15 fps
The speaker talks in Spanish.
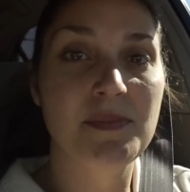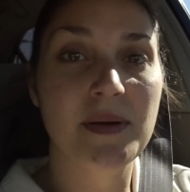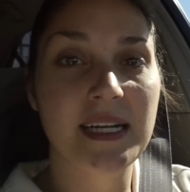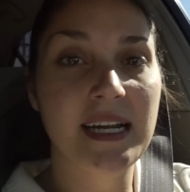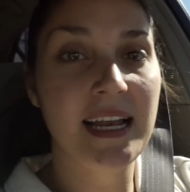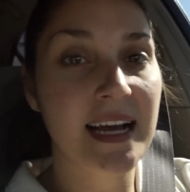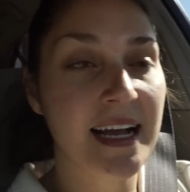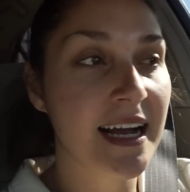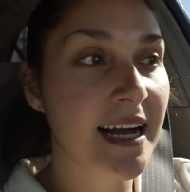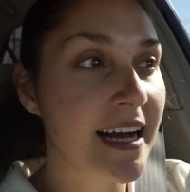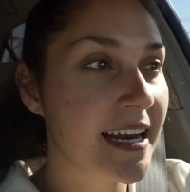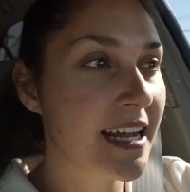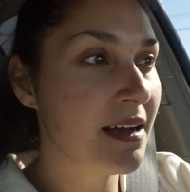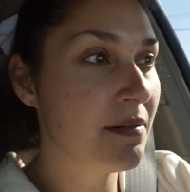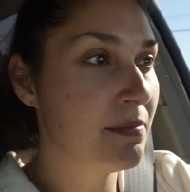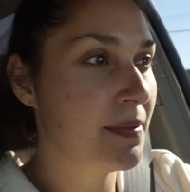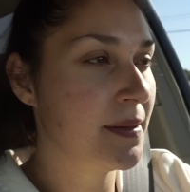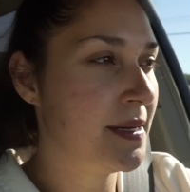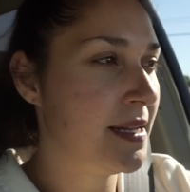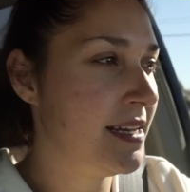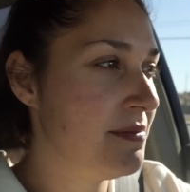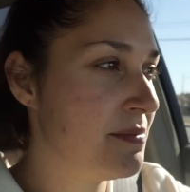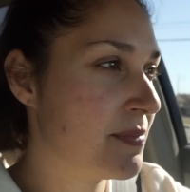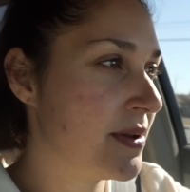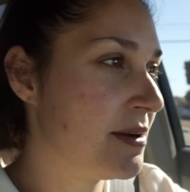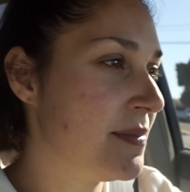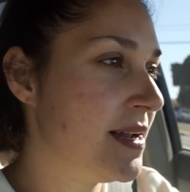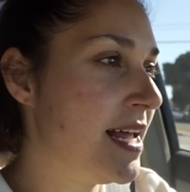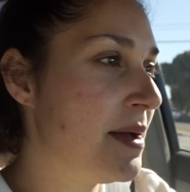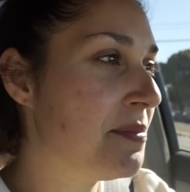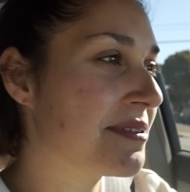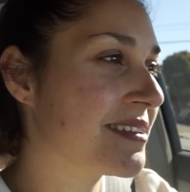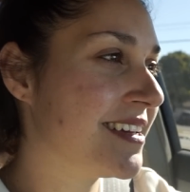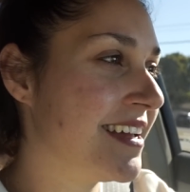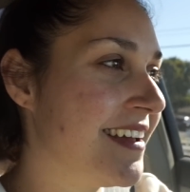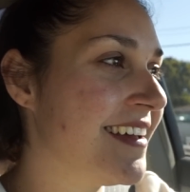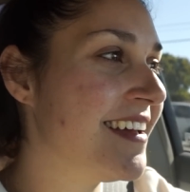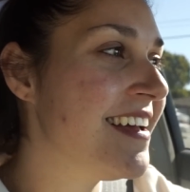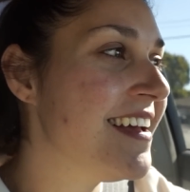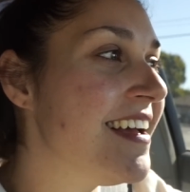para la cara, para limpiármela, porque